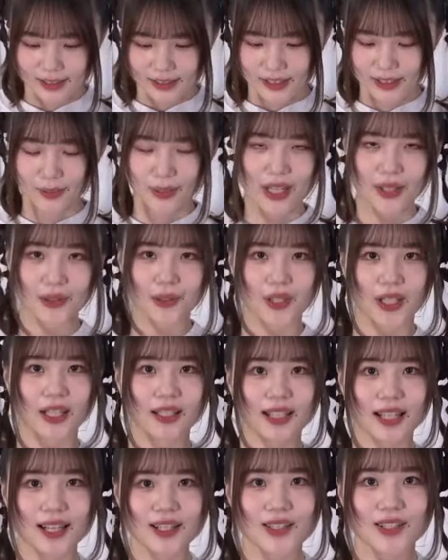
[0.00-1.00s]
ではあの必
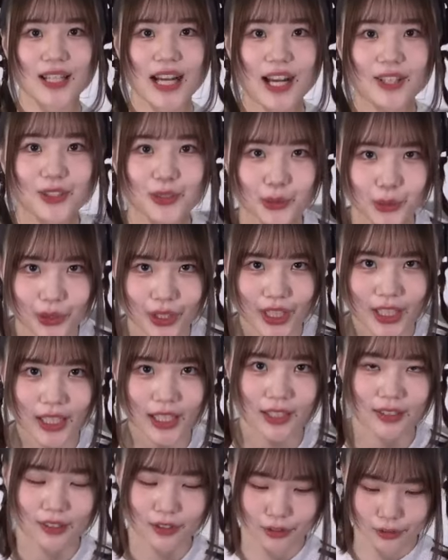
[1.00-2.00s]
ずあるの
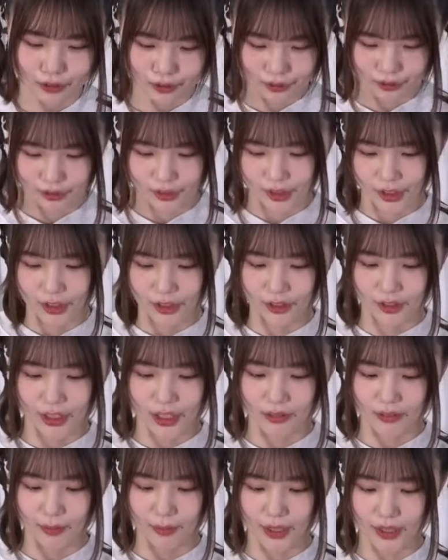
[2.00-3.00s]
で、ちょっといつ
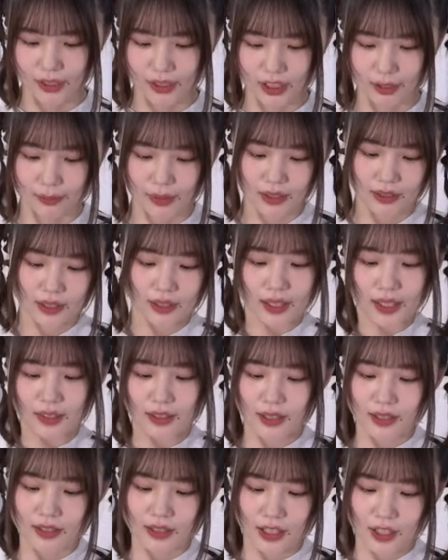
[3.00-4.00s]
かはまだ決まってないん
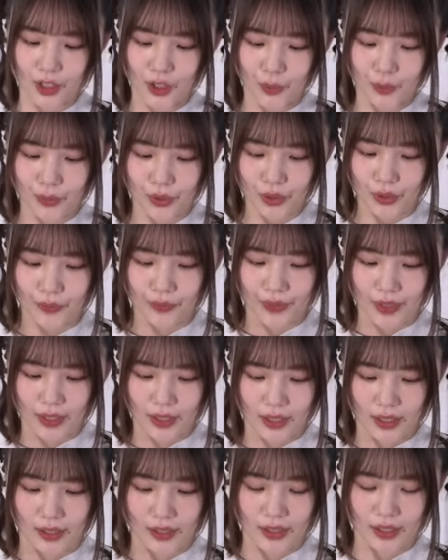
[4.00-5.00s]
ですけれども、
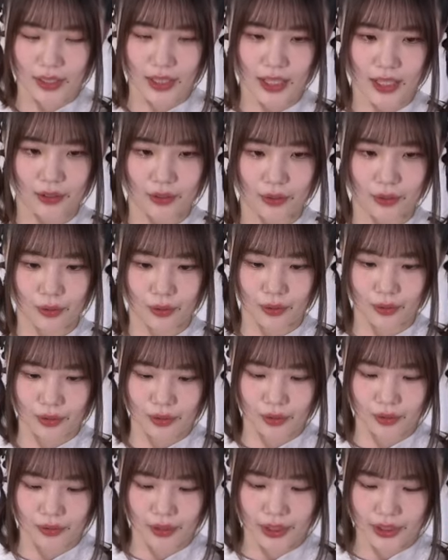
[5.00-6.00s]
えー、次回の放
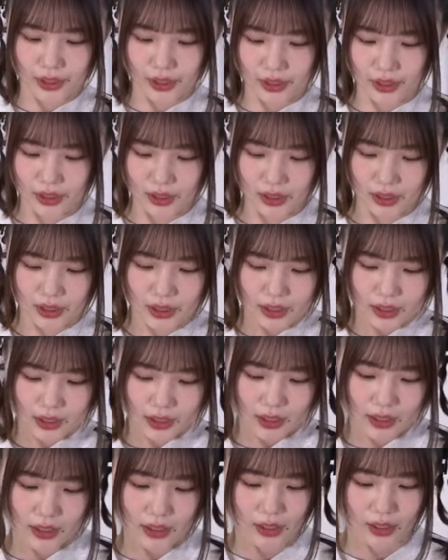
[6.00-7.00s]
送日時
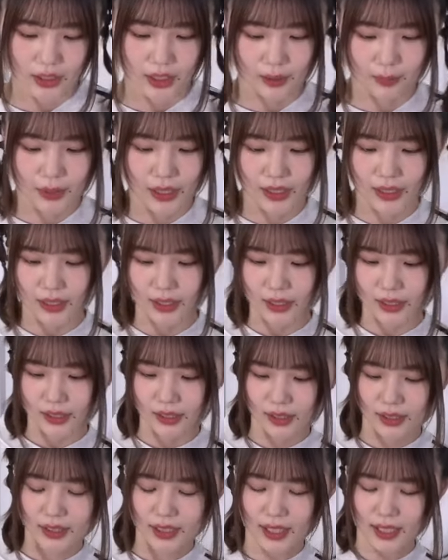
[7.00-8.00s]
決まり
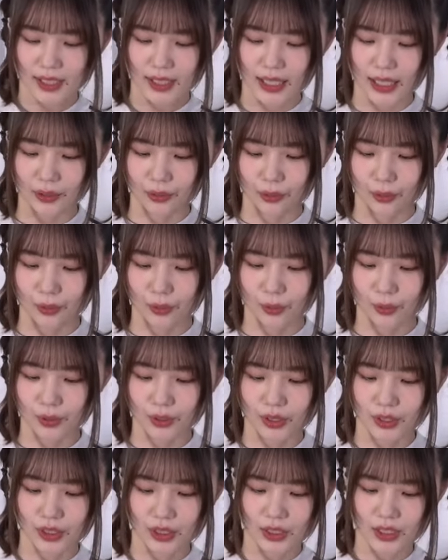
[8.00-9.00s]
次第あの公
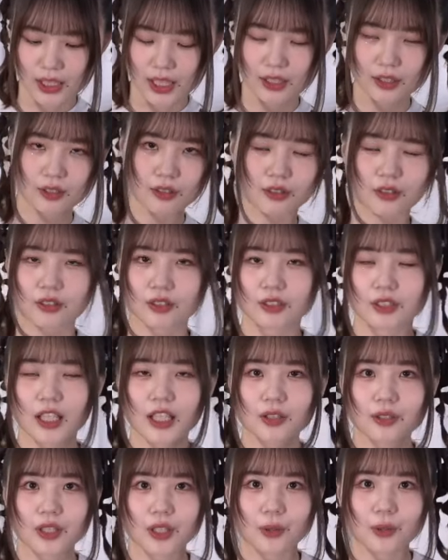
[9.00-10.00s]
式 エックス
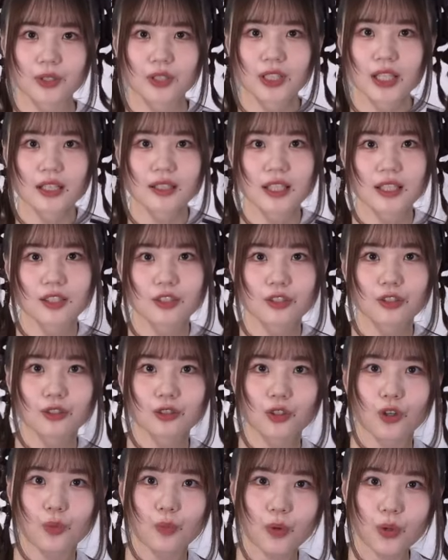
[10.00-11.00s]
などでお知らせする
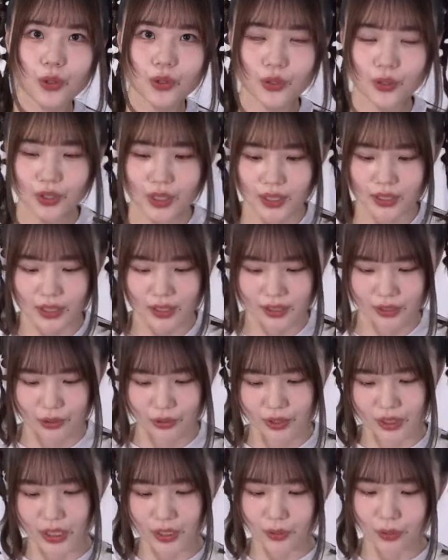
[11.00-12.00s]
と思うので、ぜひそ
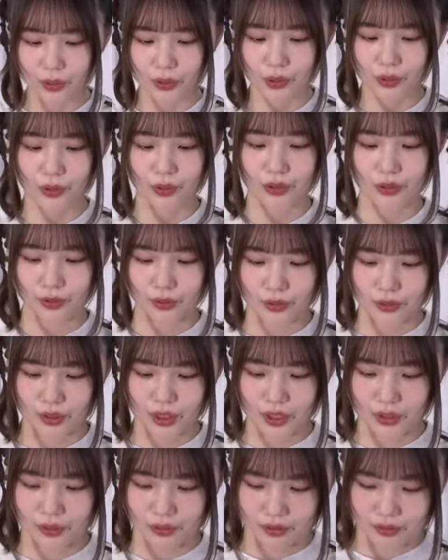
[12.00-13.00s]
ちらの方をちょっと
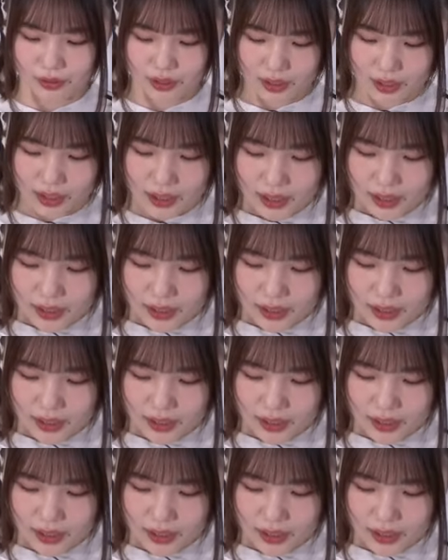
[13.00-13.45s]
チェックして